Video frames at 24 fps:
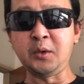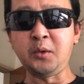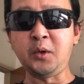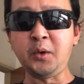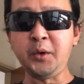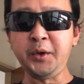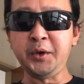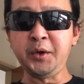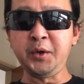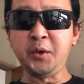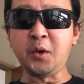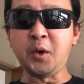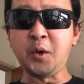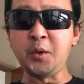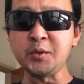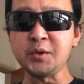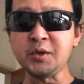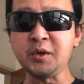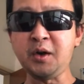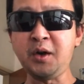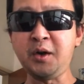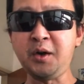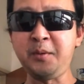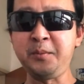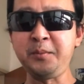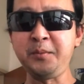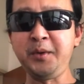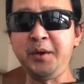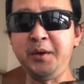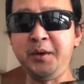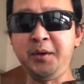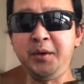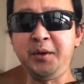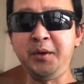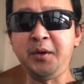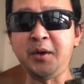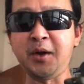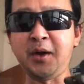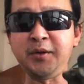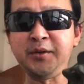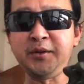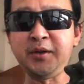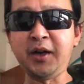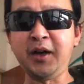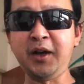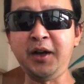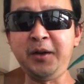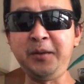oh ini awesome, ini
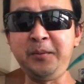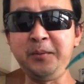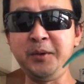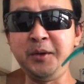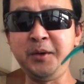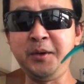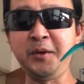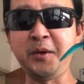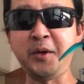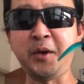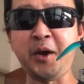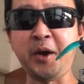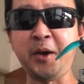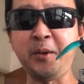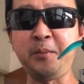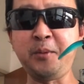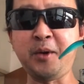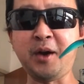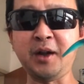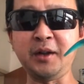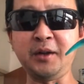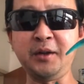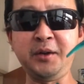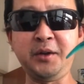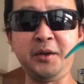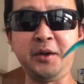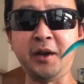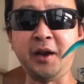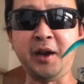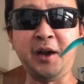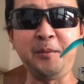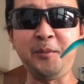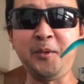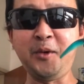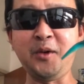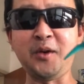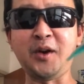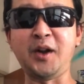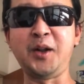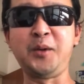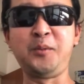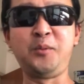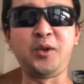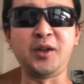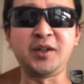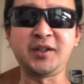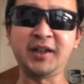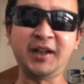ajaib, ini hebat, ini heboh. Kalau
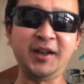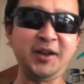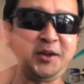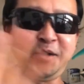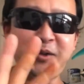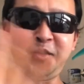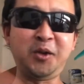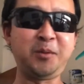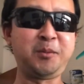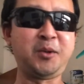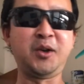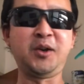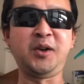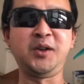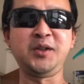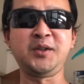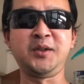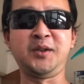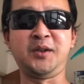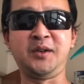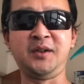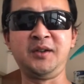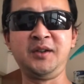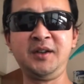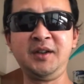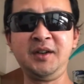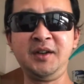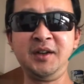buat saya itu omong kosong.